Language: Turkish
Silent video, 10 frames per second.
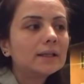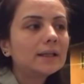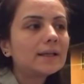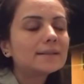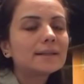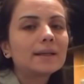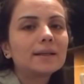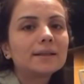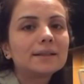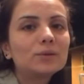
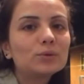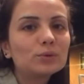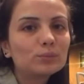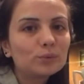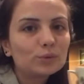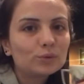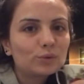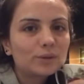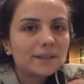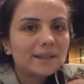Neyse gidiyorum
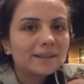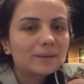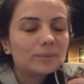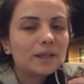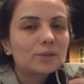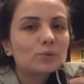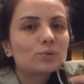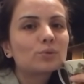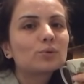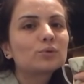bugünlükte. Biraz
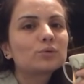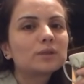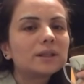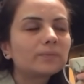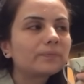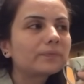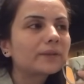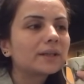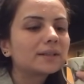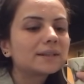şurada oturayım.
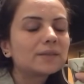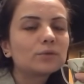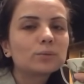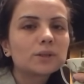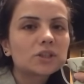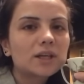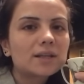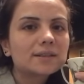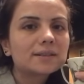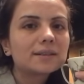E, telefonu da
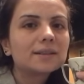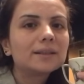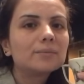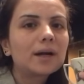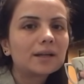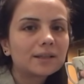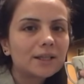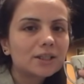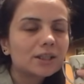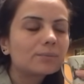şarja takayım.
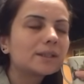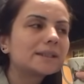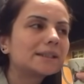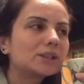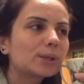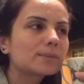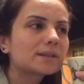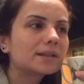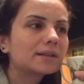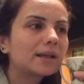Arkadaşlarımı izleyeceğim.
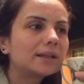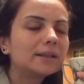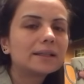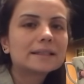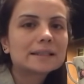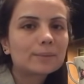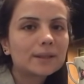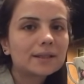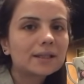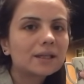Sıradan yine
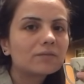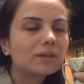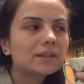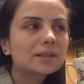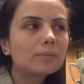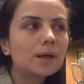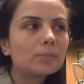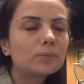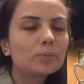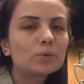izlemediklerim var.
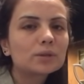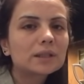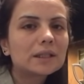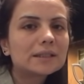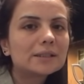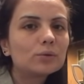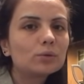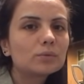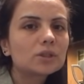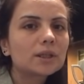Sabah bir posta
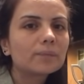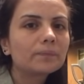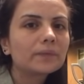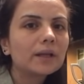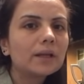izliyorum işte.